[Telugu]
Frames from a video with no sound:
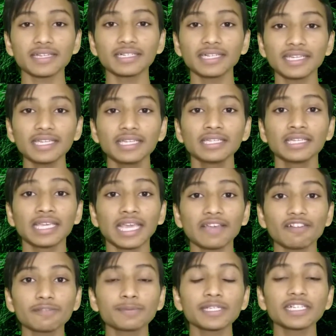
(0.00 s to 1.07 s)
అంటే ఏ
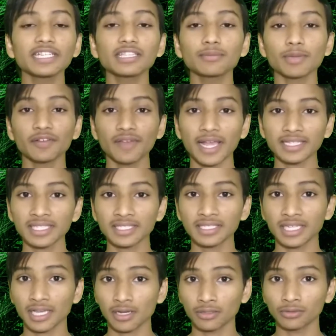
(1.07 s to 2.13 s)
వెబ్సైట్ అయితే మనం
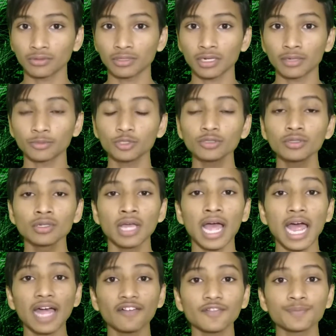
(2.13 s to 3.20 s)
యాక్సెస్ చేయాలనుకుంటున్నామో
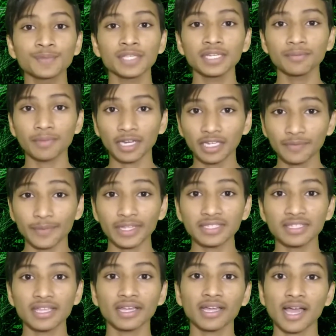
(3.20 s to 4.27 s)
ఆ వెబ్సైట్ మనకి
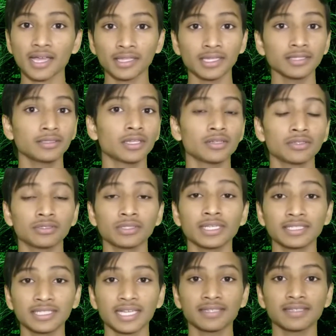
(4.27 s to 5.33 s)
మంచిదా కాదా అని తెలుసు
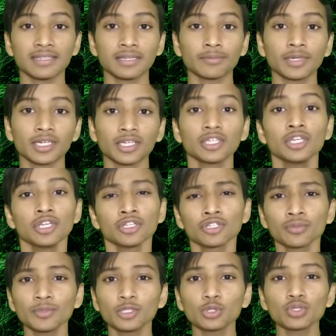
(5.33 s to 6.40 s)
చెక్ చేస్తుంది అనమాట
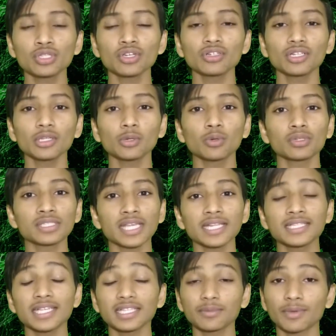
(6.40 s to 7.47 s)
సో మీరు చూసే ఉంటారు కొన్ని
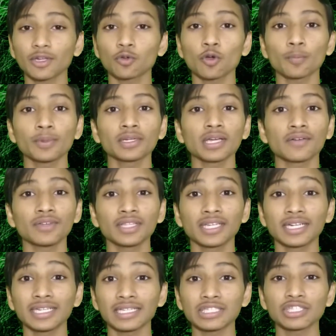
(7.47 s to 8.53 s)
సైట్స్ అయితే మనకు ఓపెన్ కావు
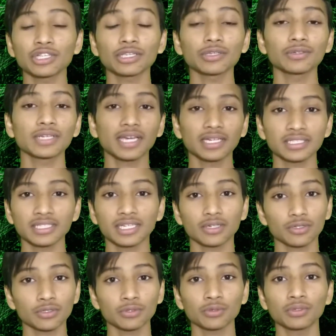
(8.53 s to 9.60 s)
ఎందుకంటే ఇన్సెక్యూరిటీ కనెక్షన్
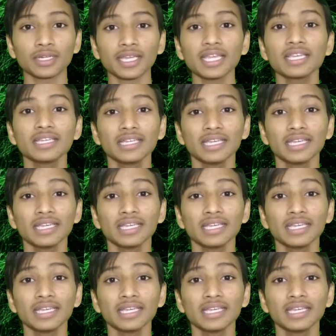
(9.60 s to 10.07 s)
అని వస్తూ ఉంటాయి